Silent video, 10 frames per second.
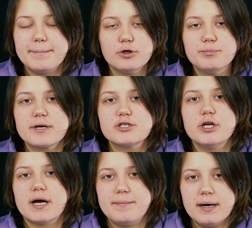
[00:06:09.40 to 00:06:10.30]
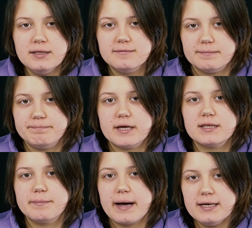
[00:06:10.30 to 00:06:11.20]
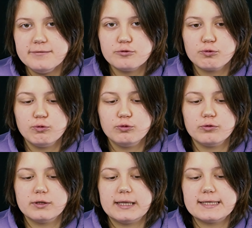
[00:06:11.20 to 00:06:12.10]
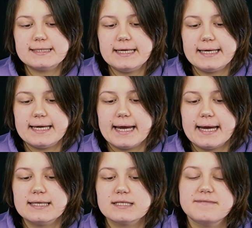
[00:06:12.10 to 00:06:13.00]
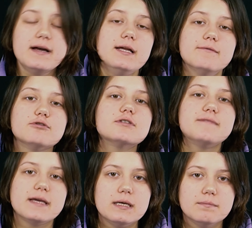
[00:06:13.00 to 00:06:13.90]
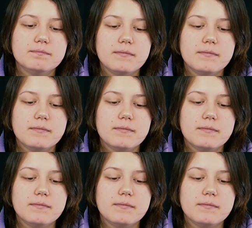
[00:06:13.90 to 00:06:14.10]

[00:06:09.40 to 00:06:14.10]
А потом пришли Романовы, отобрали все культурное наследие и назвали его своим.